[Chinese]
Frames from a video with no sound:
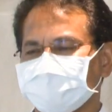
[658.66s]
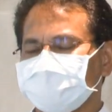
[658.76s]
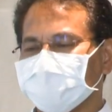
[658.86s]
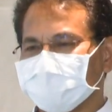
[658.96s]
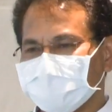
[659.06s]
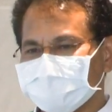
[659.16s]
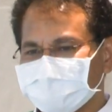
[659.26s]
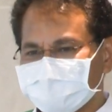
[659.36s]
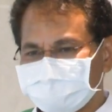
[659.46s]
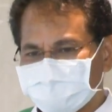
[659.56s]
虽然
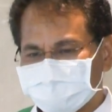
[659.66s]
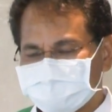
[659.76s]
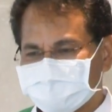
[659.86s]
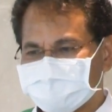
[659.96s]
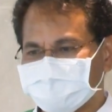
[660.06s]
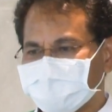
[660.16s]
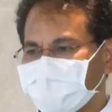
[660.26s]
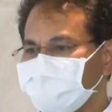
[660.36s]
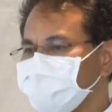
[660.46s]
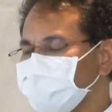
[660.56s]
跟我们自己
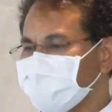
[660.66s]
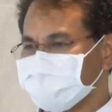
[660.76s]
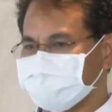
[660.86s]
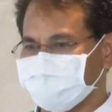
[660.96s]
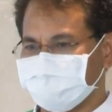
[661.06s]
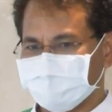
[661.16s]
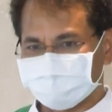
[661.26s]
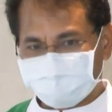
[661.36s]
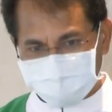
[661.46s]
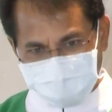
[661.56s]
毫无关系，
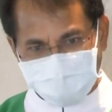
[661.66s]
我们